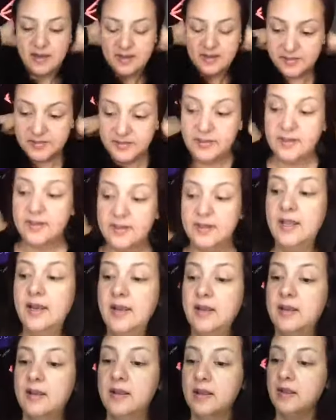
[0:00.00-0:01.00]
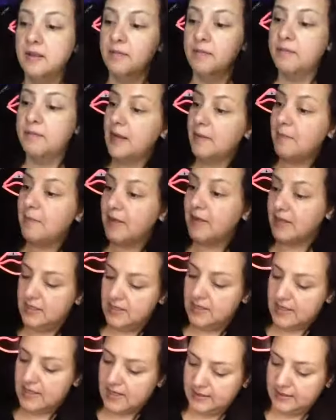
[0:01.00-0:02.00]
tener para
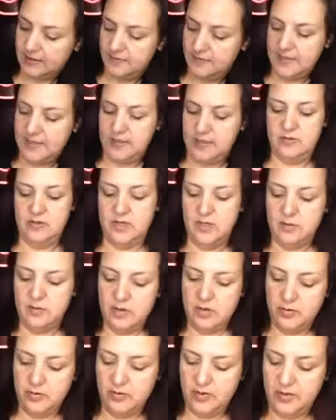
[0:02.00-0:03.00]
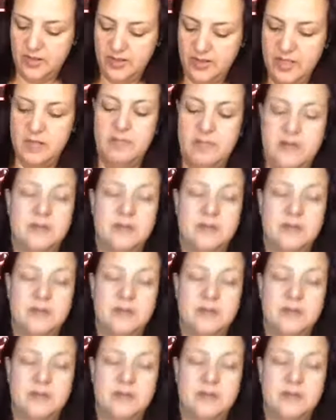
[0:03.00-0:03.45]
maquillarte bien. me voy a poner una diadema.